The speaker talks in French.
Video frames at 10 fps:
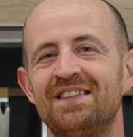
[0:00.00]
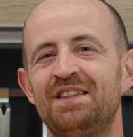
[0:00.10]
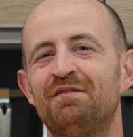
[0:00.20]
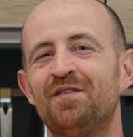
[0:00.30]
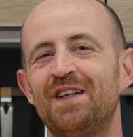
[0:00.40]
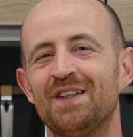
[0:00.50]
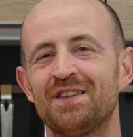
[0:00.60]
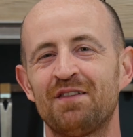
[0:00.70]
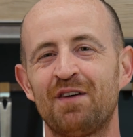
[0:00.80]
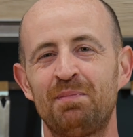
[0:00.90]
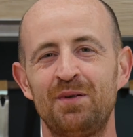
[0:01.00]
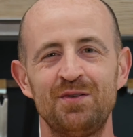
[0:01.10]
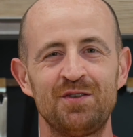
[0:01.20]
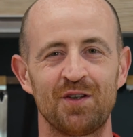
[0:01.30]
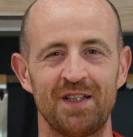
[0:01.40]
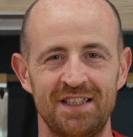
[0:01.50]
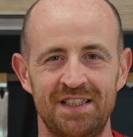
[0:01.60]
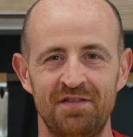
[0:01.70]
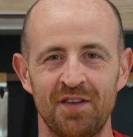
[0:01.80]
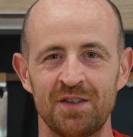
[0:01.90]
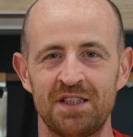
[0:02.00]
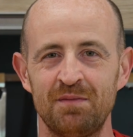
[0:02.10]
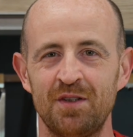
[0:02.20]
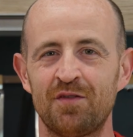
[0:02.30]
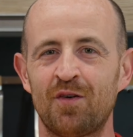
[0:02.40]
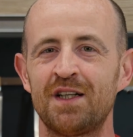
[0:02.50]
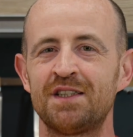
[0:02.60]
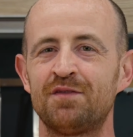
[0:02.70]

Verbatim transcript: Si vous voulez en savoir plus sur les différents types de froid,